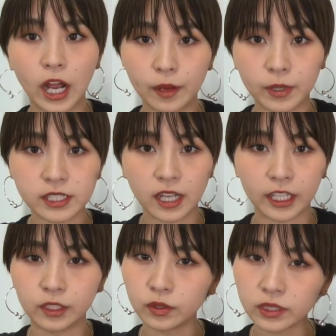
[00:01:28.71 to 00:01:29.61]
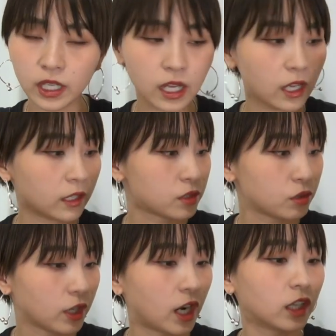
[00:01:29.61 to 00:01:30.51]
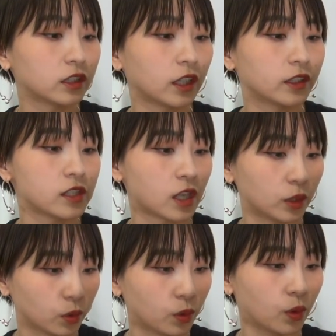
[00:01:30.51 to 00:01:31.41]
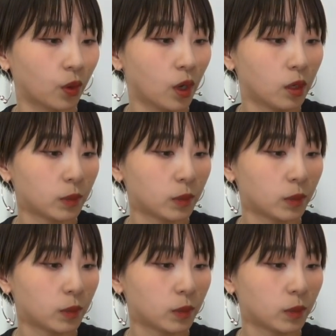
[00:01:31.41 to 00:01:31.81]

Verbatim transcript: 買いましたいろんな種類があったんですけど、